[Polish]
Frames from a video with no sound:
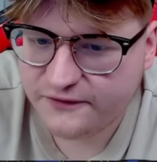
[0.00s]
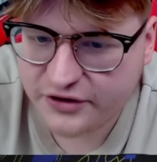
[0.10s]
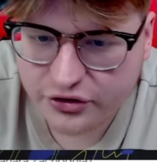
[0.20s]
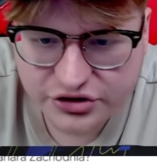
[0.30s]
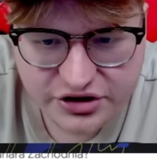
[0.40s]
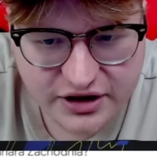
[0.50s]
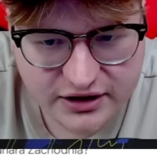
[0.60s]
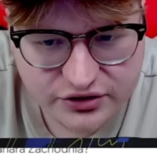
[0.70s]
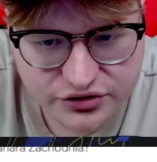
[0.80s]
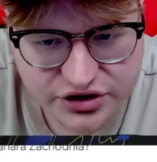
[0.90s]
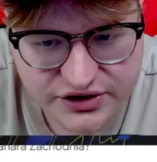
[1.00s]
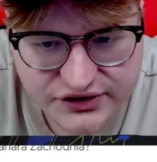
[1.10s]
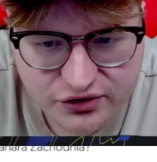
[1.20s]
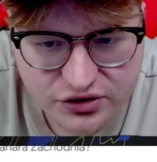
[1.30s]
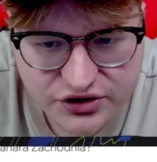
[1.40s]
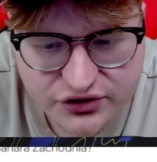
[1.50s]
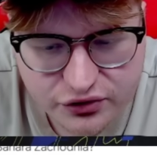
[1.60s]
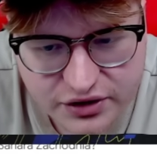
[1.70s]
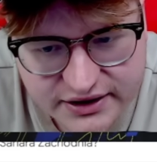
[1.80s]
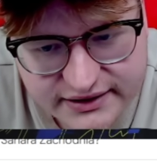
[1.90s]
Wychodzi na to, że
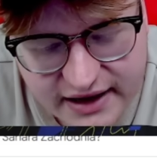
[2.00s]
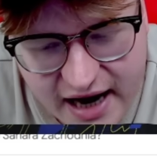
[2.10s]
stolicą jest